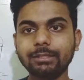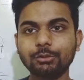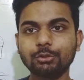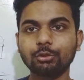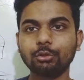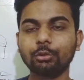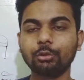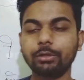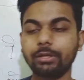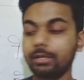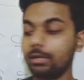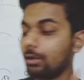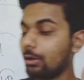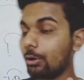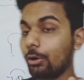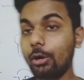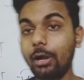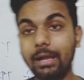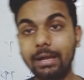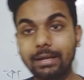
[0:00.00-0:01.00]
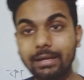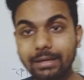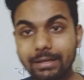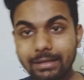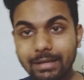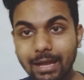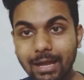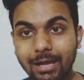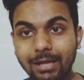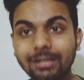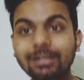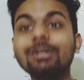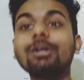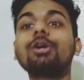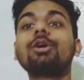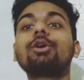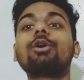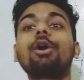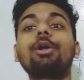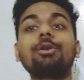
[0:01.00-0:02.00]
দিয়ে শুরু করি গয়াকারে গা
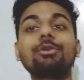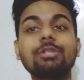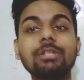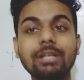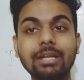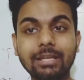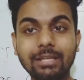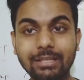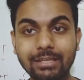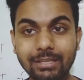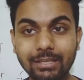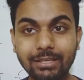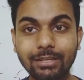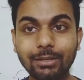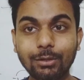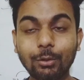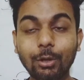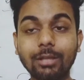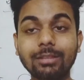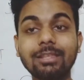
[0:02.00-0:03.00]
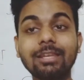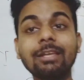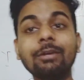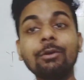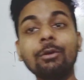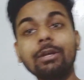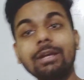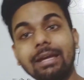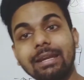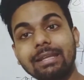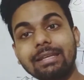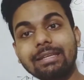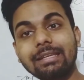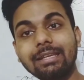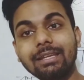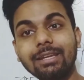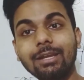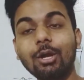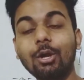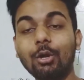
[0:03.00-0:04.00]
গয়রস্যিকারে গি গয় দীর্ঘইকারে
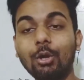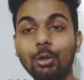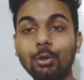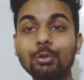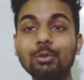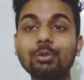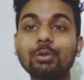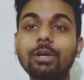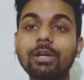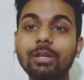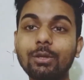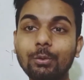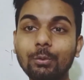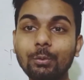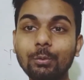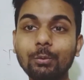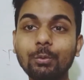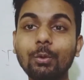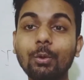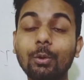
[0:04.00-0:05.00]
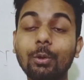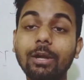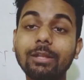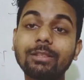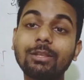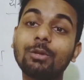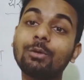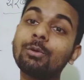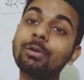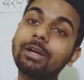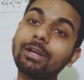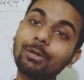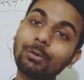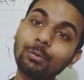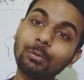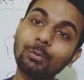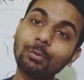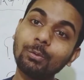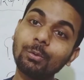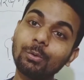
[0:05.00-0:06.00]
গি গয়রস্যকারে গু গয় দীর্ঘকারে
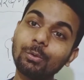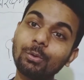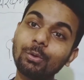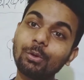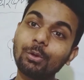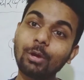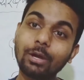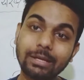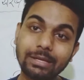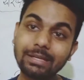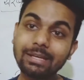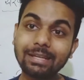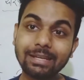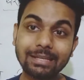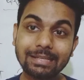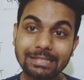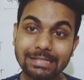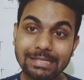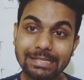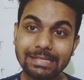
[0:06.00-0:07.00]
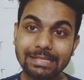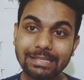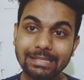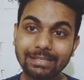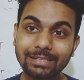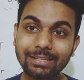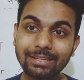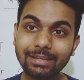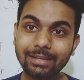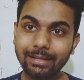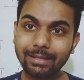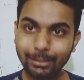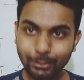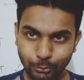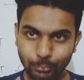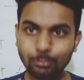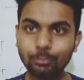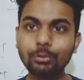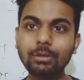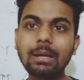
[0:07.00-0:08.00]
গু গয়রিকারে গ্রি
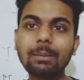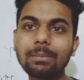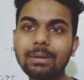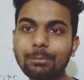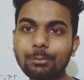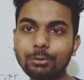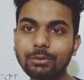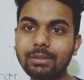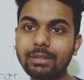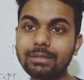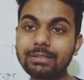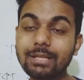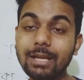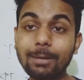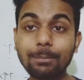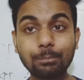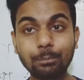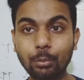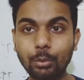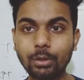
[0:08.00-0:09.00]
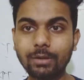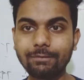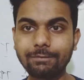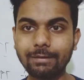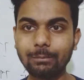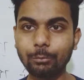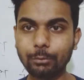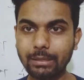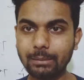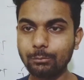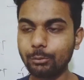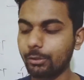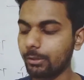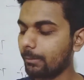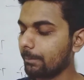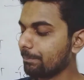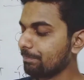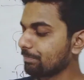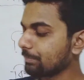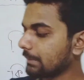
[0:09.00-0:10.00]
এরকম করে আমরা প্রত্যেকটা পড়ে ফেলবো কেমন
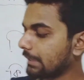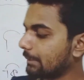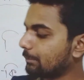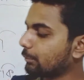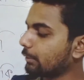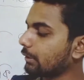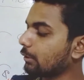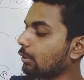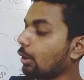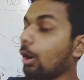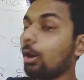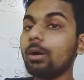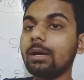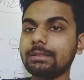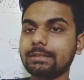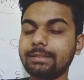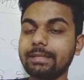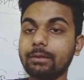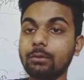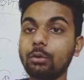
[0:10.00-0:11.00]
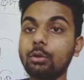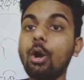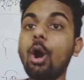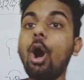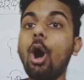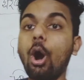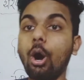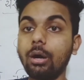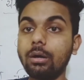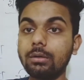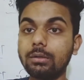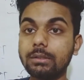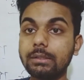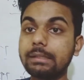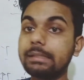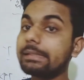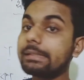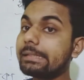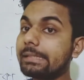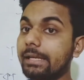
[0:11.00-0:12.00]
এরপরে ঘ আছে দেখো ঘ
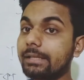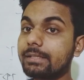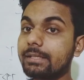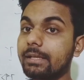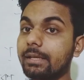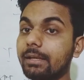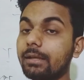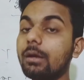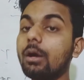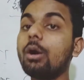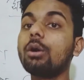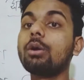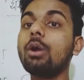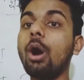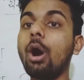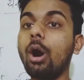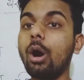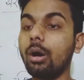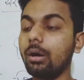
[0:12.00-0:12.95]
কি আছে ঘ